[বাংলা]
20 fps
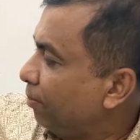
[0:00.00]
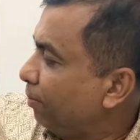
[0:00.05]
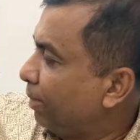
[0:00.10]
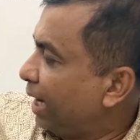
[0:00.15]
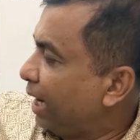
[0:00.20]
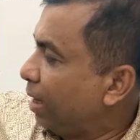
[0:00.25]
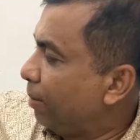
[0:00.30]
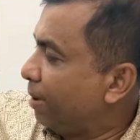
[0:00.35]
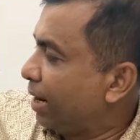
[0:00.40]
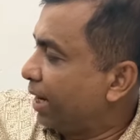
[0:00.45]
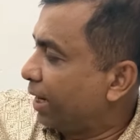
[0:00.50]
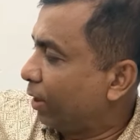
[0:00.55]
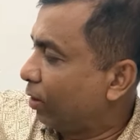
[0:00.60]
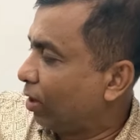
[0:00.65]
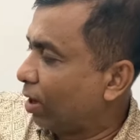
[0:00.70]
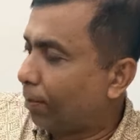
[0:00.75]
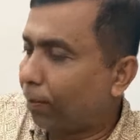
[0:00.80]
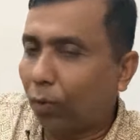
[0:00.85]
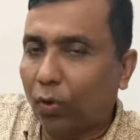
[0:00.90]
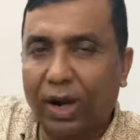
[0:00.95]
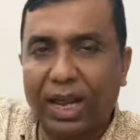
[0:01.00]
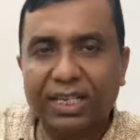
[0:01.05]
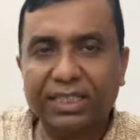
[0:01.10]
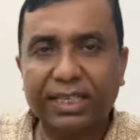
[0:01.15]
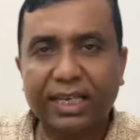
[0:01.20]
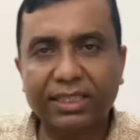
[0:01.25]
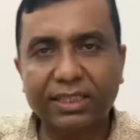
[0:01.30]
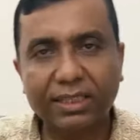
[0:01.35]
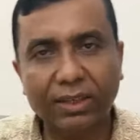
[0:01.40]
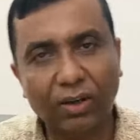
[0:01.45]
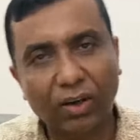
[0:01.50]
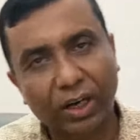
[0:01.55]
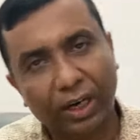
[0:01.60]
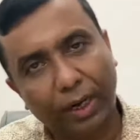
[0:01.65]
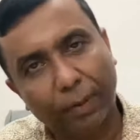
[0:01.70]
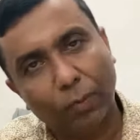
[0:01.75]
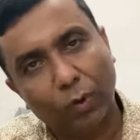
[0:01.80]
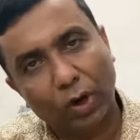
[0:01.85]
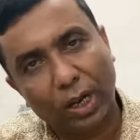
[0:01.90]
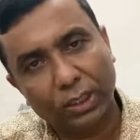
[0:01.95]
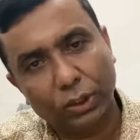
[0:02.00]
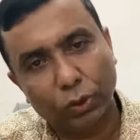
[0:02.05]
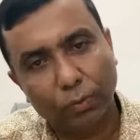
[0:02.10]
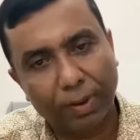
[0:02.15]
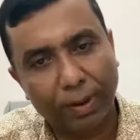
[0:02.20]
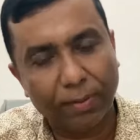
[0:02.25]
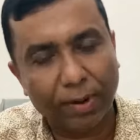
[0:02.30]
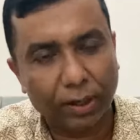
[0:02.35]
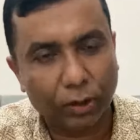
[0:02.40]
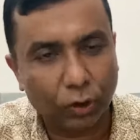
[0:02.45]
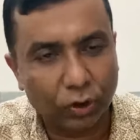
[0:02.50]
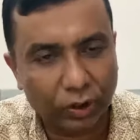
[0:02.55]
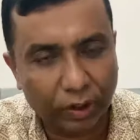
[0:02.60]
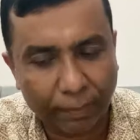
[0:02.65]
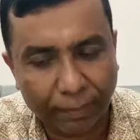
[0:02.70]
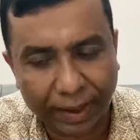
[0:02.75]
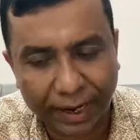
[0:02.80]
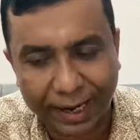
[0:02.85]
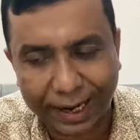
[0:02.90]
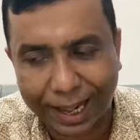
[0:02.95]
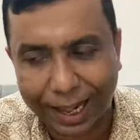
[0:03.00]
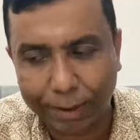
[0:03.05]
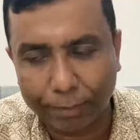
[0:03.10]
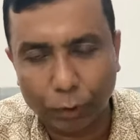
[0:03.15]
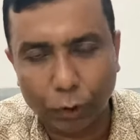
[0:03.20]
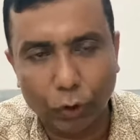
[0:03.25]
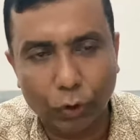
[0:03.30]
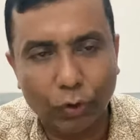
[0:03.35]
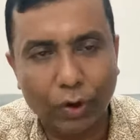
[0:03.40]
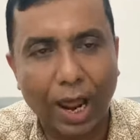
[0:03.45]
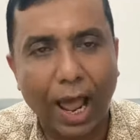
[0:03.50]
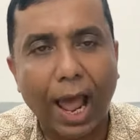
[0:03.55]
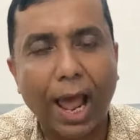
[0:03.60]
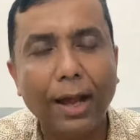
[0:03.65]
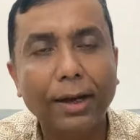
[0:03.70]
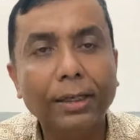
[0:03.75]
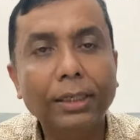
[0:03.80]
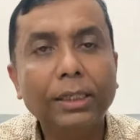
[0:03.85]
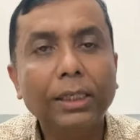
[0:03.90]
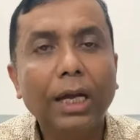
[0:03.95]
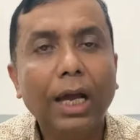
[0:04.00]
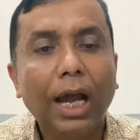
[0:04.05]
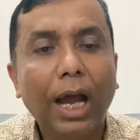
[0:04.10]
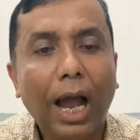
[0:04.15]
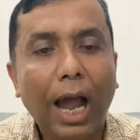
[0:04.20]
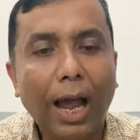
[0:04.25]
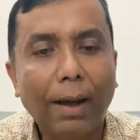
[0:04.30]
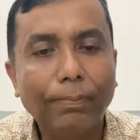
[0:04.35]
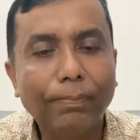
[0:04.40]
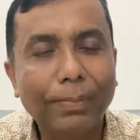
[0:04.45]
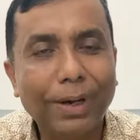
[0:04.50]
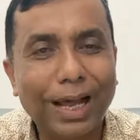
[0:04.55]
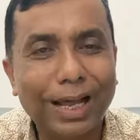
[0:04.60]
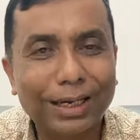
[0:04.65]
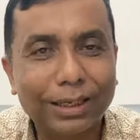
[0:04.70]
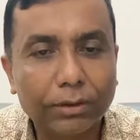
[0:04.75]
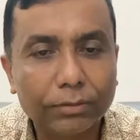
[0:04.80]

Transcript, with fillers: মেল বেড এগুলো বোলাস আছে অনেকে বোলাসও ব্যবহার করতে পারেন আর বন্ধুরা আপনার